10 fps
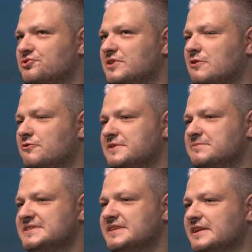wyciągało w
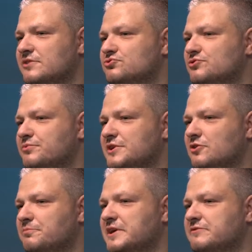tym scenariuszu po
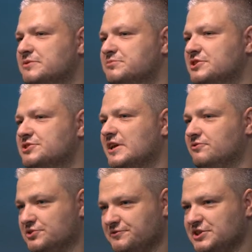jego pierwszym
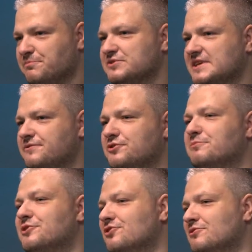przeczytaniu? Oczywiście poza
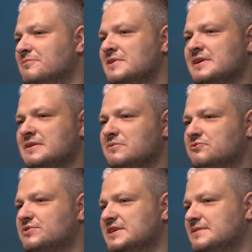Twoją rolą, bo
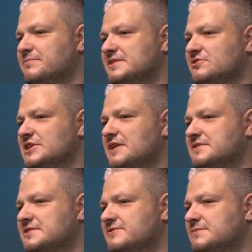tutaj jestem bardzo
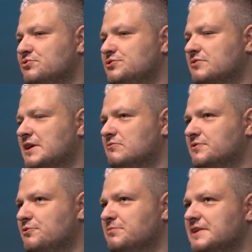ciekawy, co wzbudziło taką
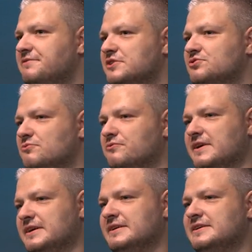Twoją największą
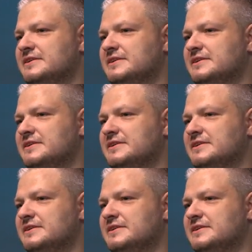uwagę?